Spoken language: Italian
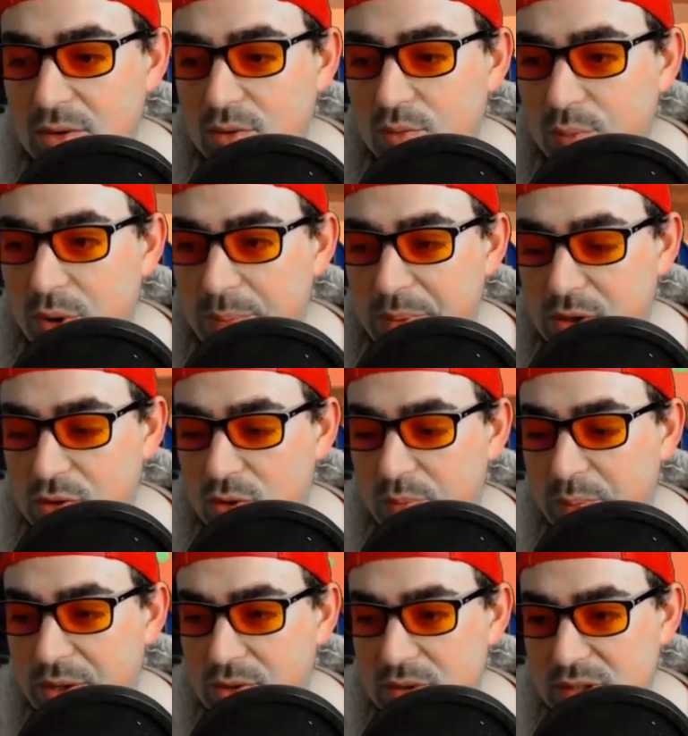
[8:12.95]
un po' per
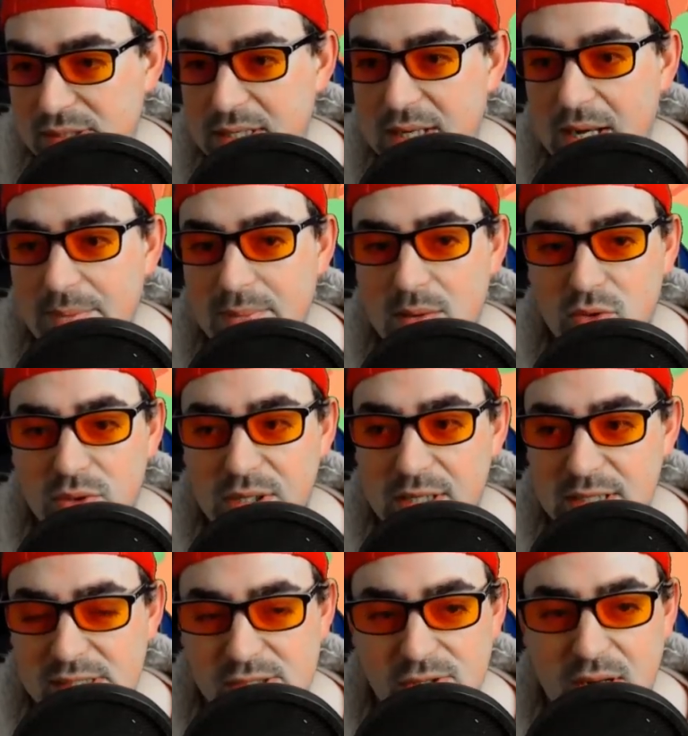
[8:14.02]
colpa nostra che l'abbiamo
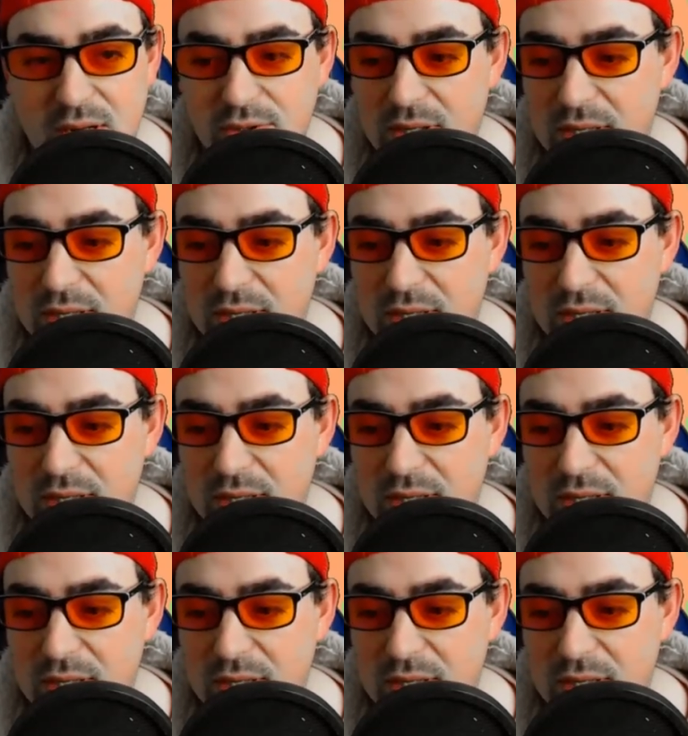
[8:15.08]
direzionato